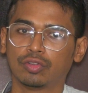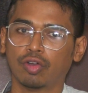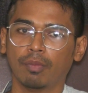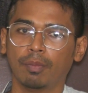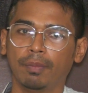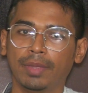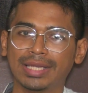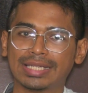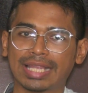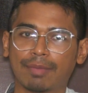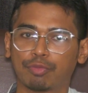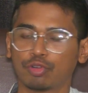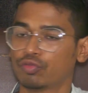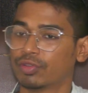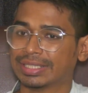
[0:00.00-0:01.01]
গভর্নমেন্ট
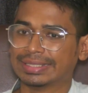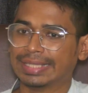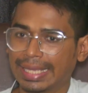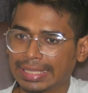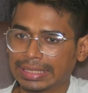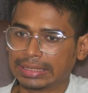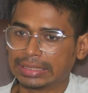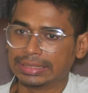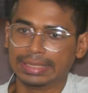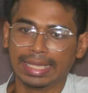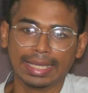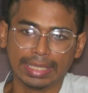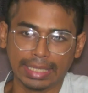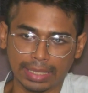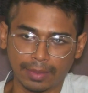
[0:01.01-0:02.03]
অ্যাপ্রুভাল দেয় কি
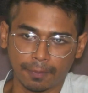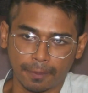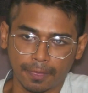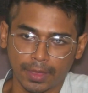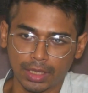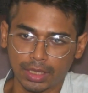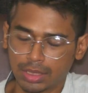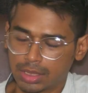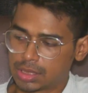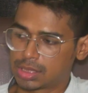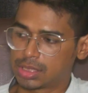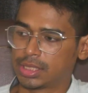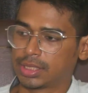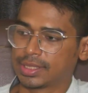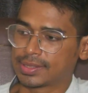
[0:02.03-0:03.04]
দেয় না
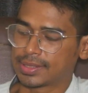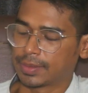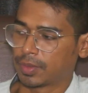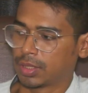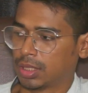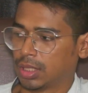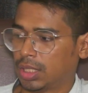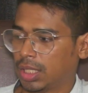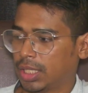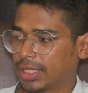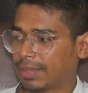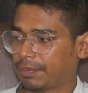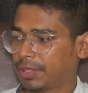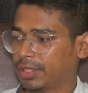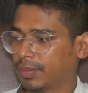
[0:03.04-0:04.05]
ঠিক আছে
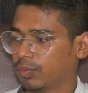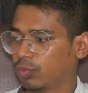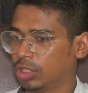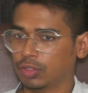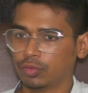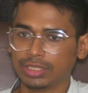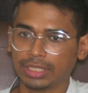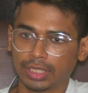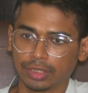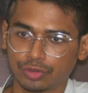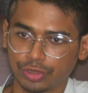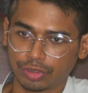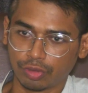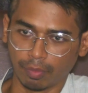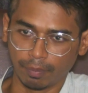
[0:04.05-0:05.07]
এটা আপনি বললে ওই
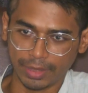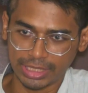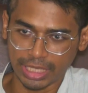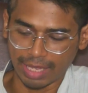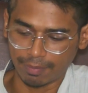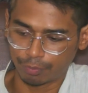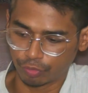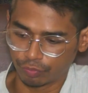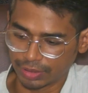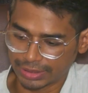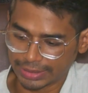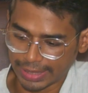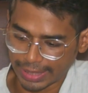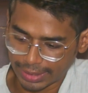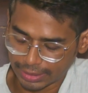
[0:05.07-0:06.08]
যদি গভর্নমেন্ট অ্যাপ্রুভাল
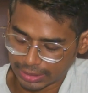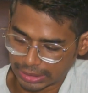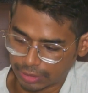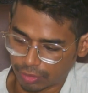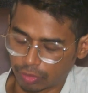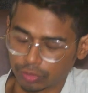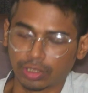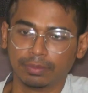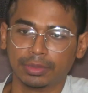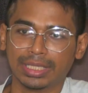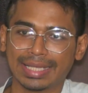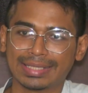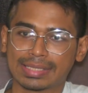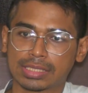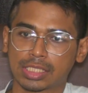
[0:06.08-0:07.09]
দেয় তাহলে হয়তো আমি
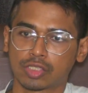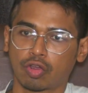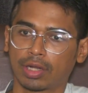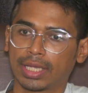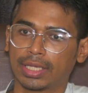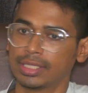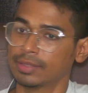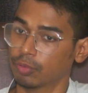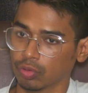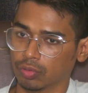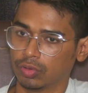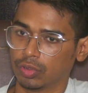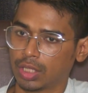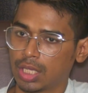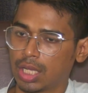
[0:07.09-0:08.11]
লাইসেন্স করায় নিব
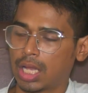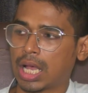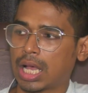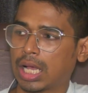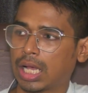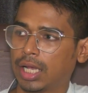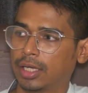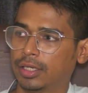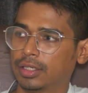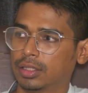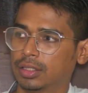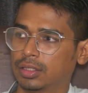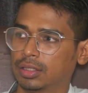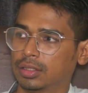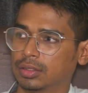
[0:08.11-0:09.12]
আর
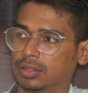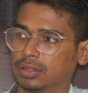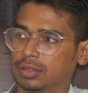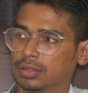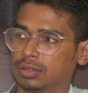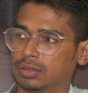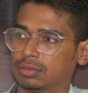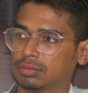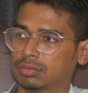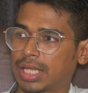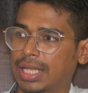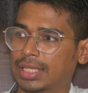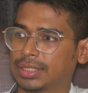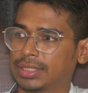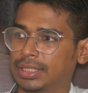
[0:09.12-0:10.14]

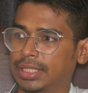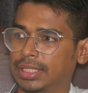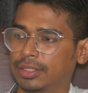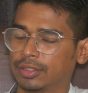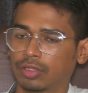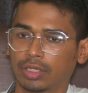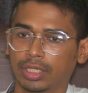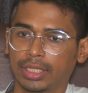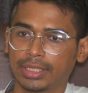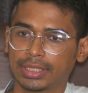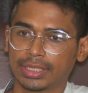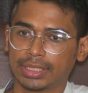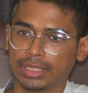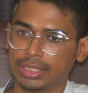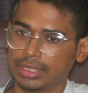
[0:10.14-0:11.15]
না দিলে ধরেন
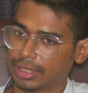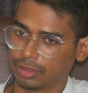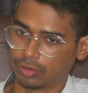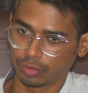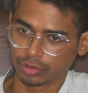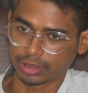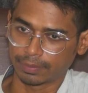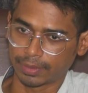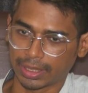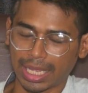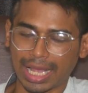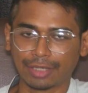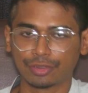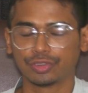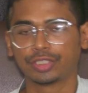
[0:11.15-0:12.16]
এটা ইলিগালও হতে পারে
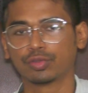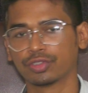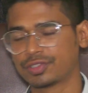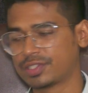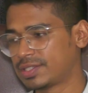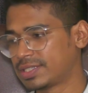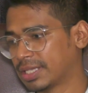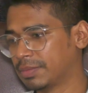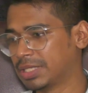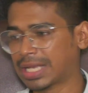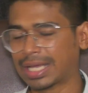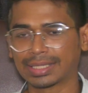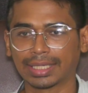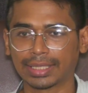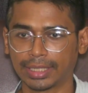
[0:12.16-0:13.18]
আর যদি কোনো সিস্টেমই
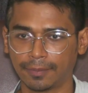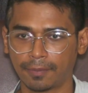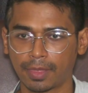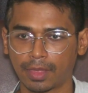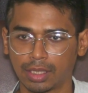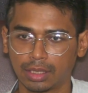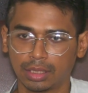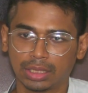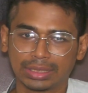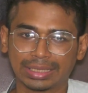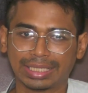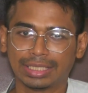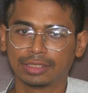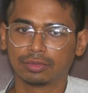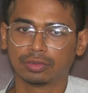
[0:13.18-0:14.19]
না থাকে
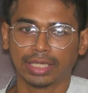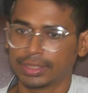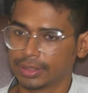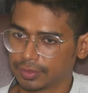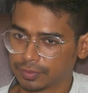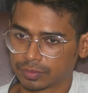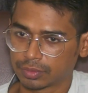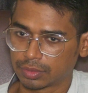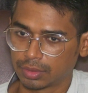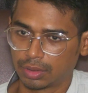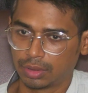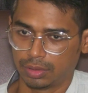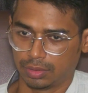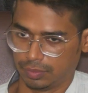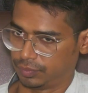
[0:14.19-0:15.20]
তাহলে তো নাই
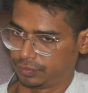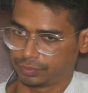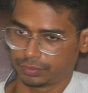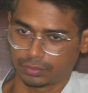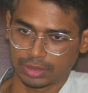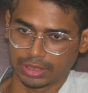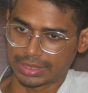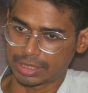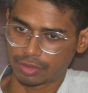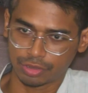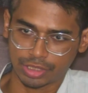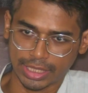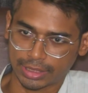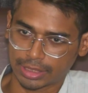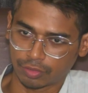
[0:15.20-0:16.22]
এটা
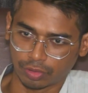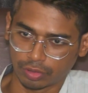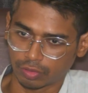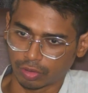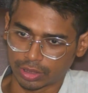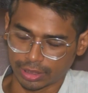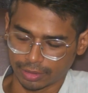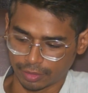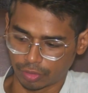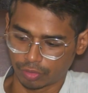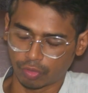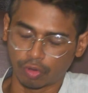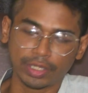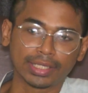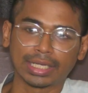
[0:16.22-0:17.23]
হচ্ছে একটা কথা কারণ
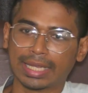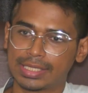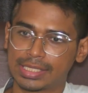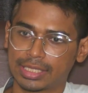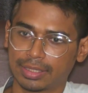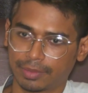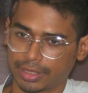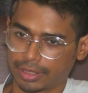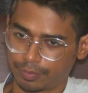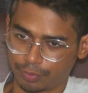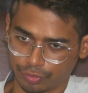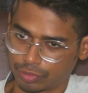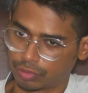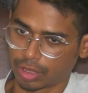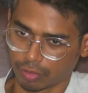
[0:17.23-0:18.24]
অনেক ক্লায়েন্টই আমাকে এই
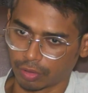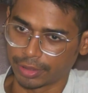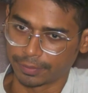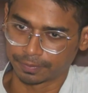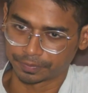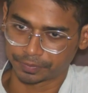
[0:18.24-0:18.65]
প্রশ্নটা করে